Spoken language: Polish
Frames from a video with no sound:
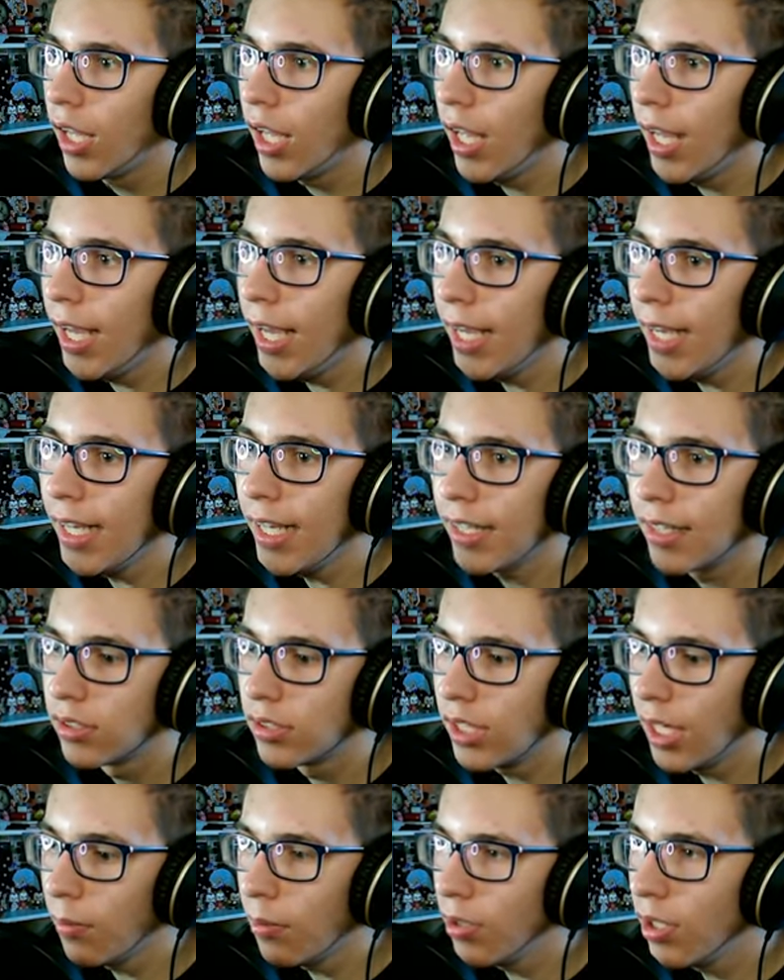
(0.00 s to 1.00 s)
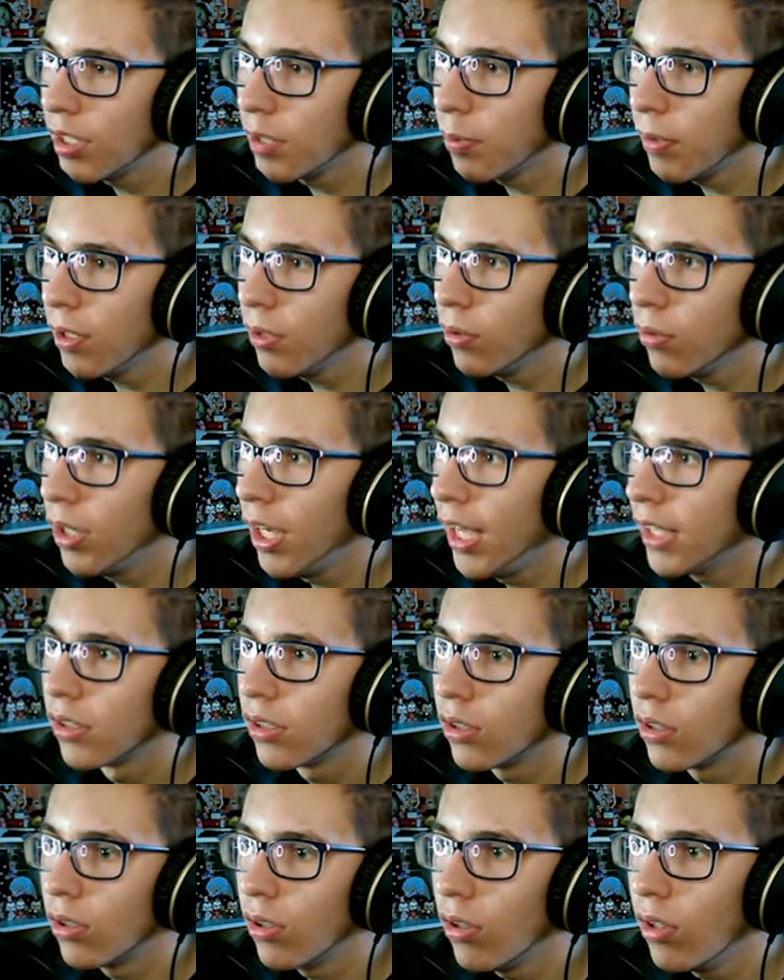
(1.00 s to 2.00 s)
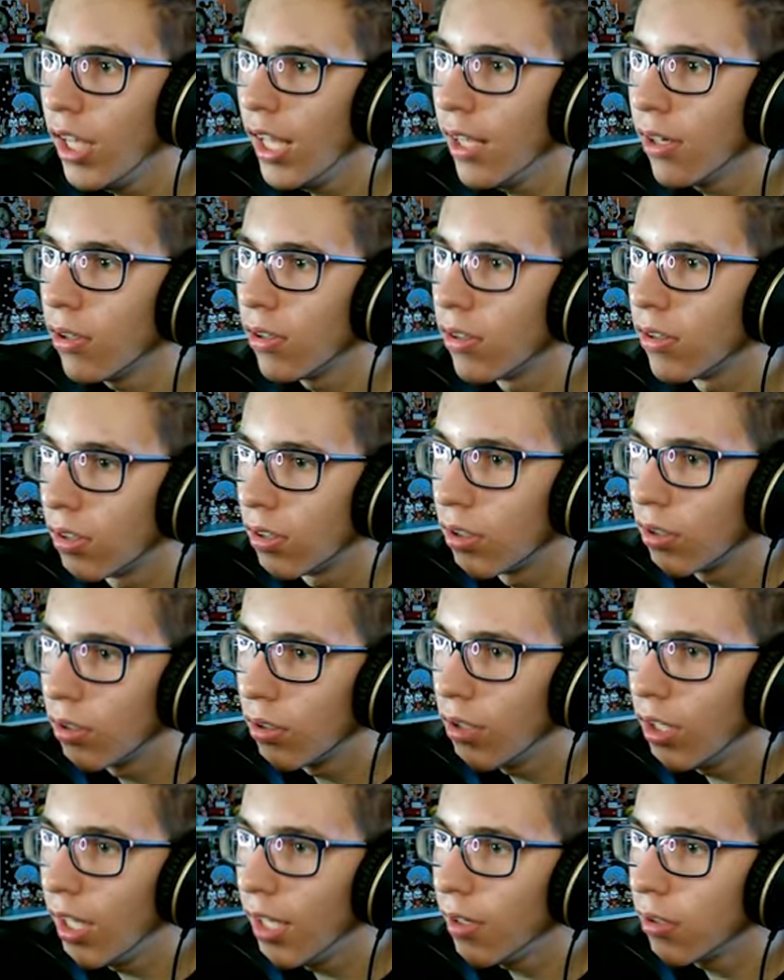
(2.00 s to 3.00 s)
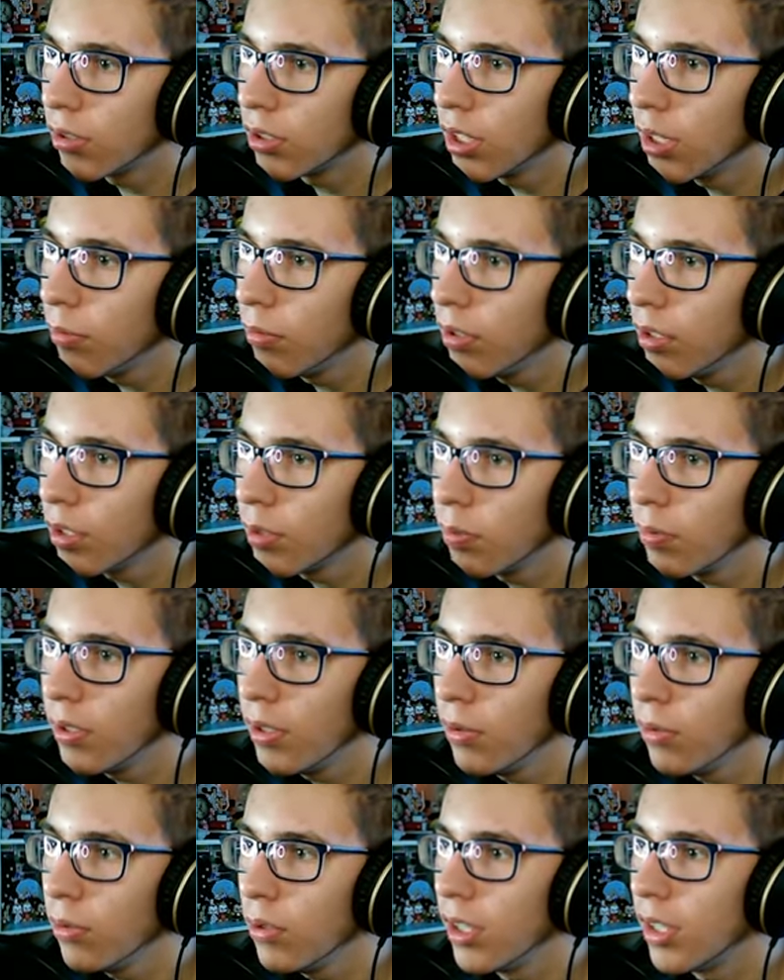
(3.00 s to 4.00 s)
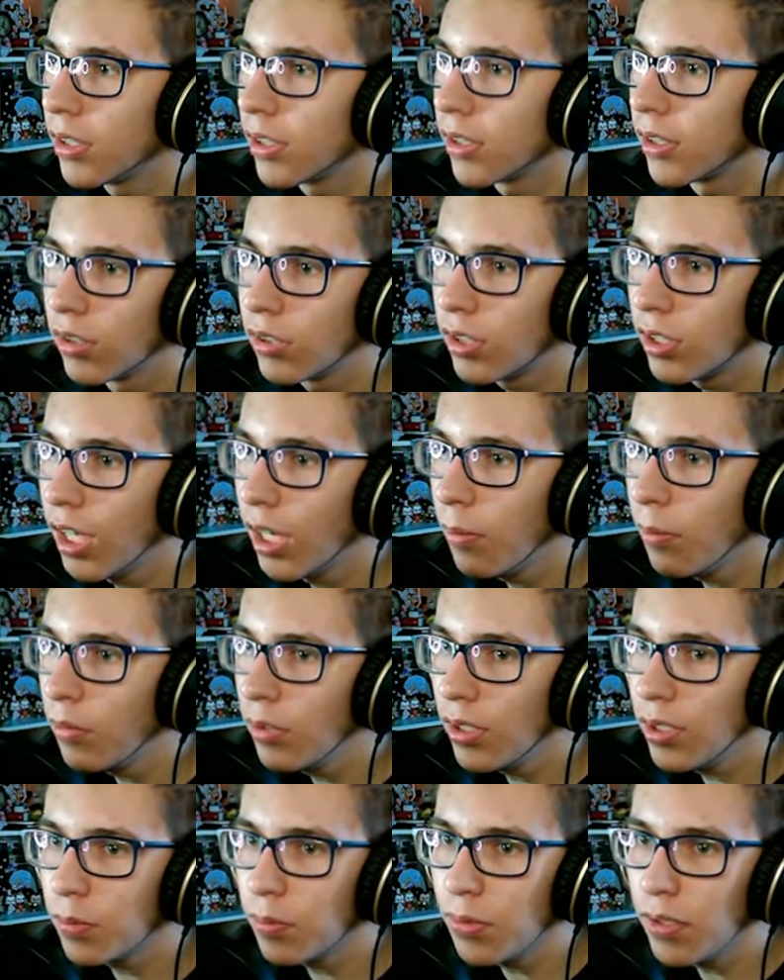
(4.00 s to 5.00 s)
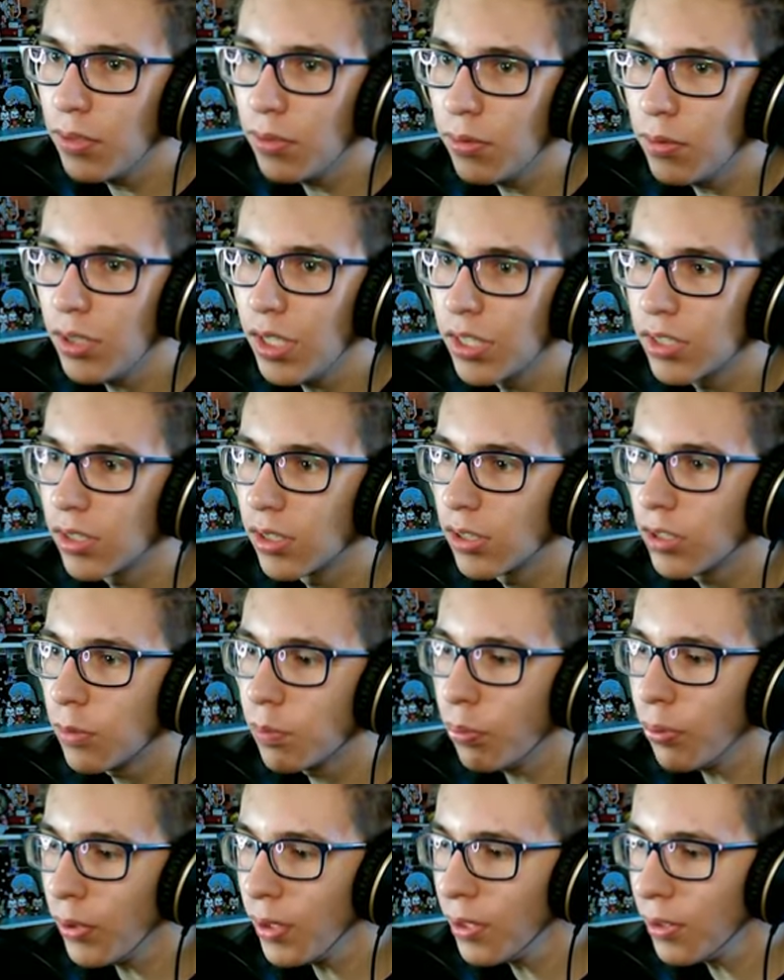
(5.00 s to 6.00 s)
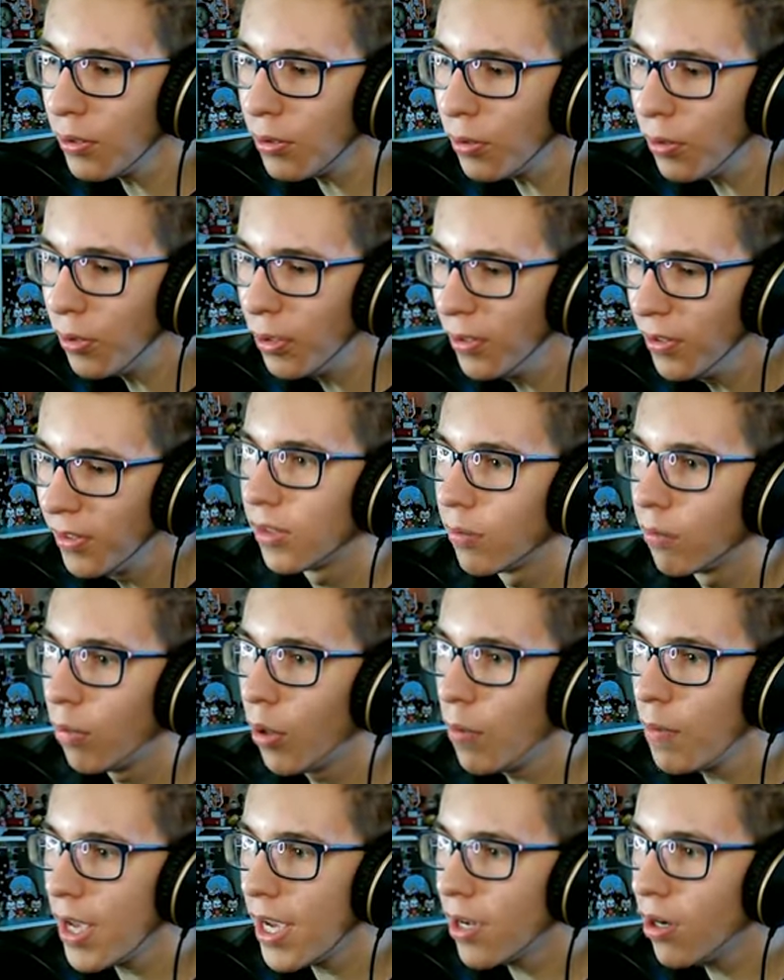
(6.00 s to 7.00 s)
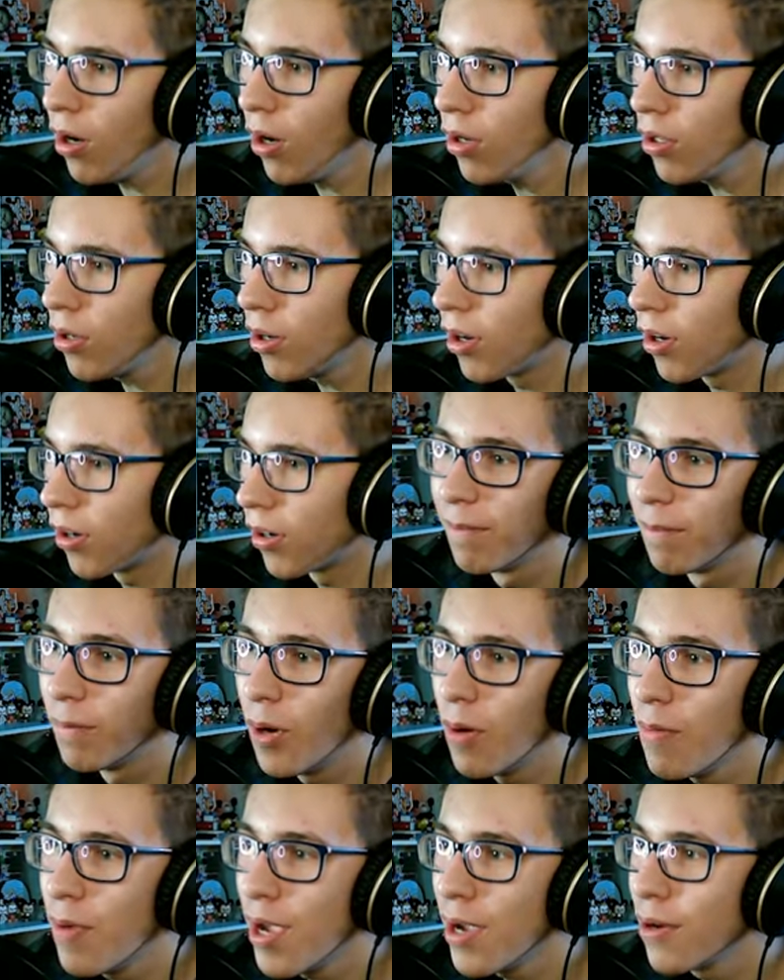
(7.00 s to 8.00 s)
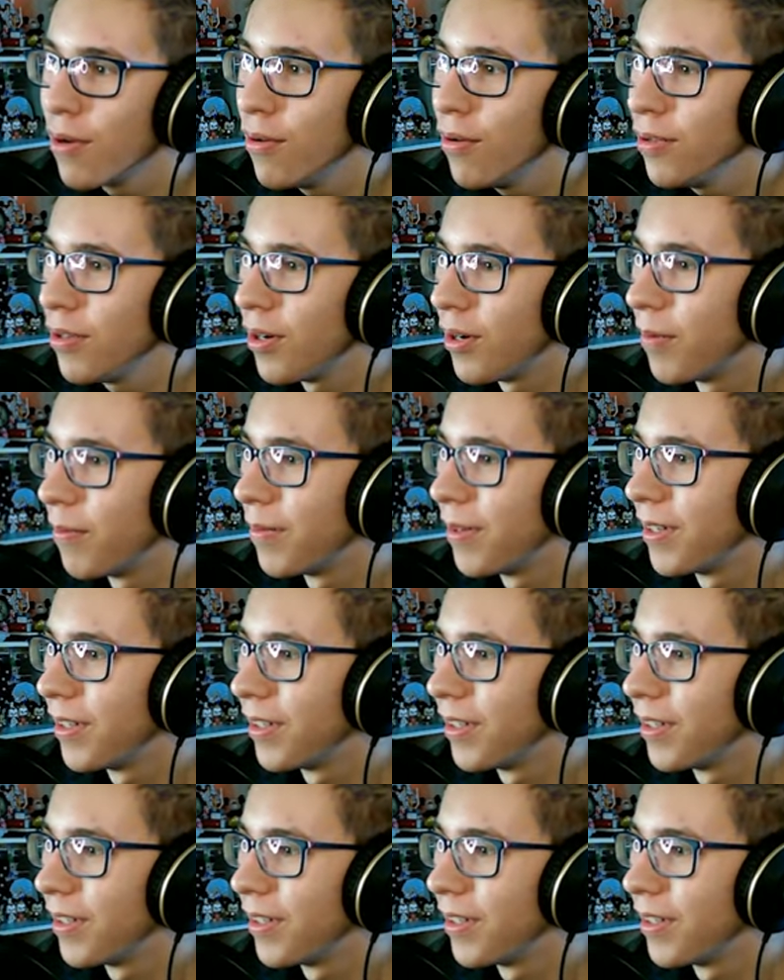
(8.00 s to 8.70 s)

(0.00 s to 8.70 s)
A! Czemu nie sprintujesz? Cholero, cholero, czemu nie sprintujesz? Czemu nie sprintujesz? Sprintuj! Bo mnie gonią, bo mnie gunią.